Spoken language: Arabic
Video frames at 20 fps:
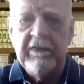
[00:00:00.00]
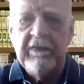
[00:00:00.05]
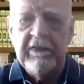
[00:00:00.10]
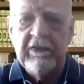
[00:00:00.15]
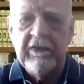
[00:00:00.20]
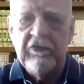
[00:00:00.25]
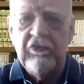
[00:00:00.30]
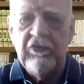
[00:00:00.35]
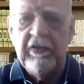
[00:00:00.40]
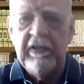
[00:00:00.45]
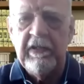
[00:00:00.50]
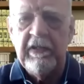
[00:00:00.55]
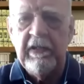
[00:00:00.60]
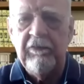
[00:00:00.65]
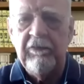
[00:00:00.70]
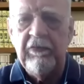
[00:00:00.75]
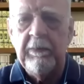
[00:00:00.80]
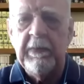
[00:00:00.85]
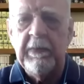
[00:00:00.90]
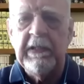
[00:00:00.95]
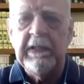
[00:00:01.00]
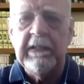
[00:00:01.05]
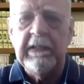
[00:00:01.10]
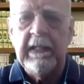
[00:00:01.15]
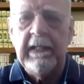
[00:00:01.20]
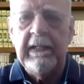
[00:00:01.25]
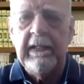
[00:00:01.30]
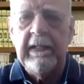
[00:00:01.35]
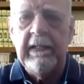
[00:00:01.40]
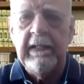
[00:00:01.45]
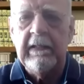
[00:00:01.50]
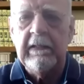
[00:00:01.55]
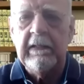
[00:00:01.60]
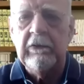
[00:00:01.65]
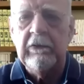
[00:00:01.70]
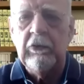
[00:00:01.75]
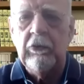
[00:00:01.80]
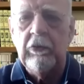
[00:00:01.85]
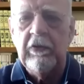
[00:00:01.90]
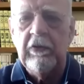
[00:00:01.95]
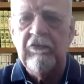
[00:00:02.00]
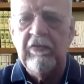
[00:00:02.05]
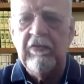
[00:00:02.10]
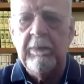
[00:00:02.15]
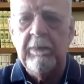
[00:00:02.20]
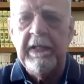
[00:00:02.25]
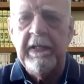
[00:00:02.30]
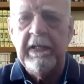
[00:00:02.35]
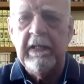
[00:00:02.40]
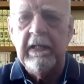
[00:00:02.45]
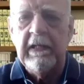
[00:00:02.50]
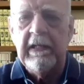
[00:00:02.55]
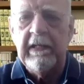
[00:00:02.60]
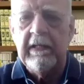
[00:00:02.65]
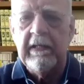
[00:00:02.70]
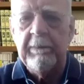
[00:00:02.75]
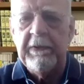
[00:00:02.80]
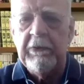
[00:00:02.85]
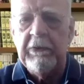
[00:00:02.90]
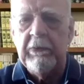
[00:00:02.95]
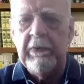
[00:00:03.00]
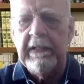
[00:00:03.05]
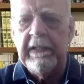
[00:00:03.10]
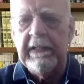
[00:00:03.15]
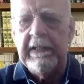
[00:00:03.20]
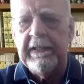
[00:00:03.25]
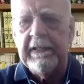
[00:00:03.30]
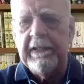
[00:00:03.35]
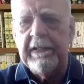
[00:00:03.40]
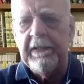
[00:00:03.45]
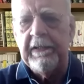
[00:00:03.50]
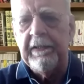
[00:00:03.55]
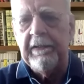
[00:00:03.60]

التسجيل فيما يتعلق بدور الجماهير العربية والى آخره.